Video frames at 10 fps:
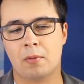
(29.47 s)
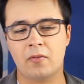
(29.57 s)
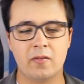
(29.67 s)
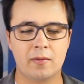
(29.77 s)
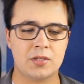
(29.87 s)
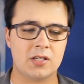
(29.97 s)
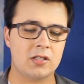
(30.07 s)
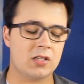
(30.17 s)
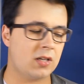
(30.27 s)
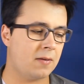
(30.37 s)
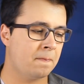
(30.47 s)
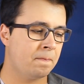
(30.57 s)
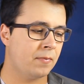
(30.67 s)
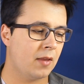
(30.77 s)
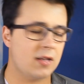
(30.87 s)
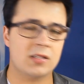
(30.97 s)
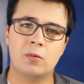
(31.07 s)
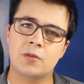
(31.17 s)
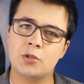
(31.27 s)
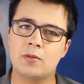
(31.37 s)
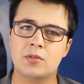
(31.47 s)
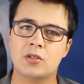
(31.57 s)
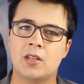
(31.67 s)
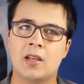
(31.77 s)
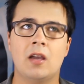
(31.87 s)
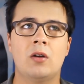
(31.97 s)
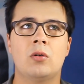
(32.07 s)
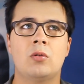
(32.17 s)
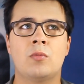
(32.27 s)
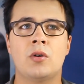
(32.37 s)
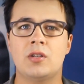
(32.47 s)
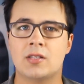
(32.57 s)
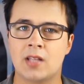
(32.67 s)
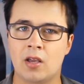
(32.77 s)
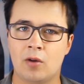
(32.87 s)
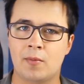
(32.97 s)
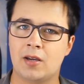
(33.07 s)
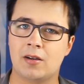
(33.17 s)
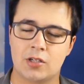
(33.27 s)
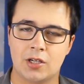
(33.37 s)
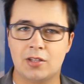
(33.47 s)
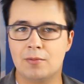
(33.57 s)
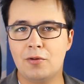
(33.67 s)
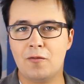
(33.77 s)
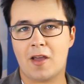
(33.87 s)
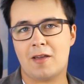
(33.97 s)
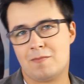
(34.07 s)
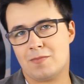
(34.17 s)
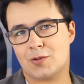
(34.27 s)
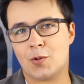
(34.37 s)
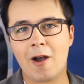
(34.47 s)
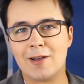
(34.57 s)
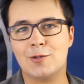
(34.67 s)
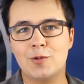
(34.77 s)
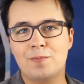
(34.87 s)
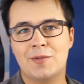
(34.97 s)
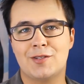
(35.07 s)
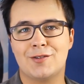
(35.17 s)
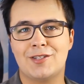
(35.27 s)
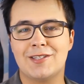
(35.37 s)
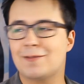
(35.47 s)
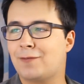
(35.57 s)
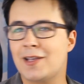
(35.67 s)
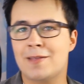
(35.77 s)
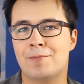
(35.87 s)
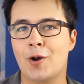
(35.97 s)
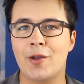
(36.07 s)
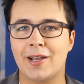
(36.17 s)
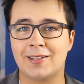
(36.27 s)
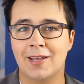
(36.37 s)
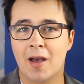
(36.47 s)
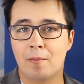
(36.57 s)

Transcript: Powiem Wam szczerze, że zauważyłem coś takiego u moich znajomych, że gdy mówię im, słuchaj, zróbmy coś, jest fajny projekt,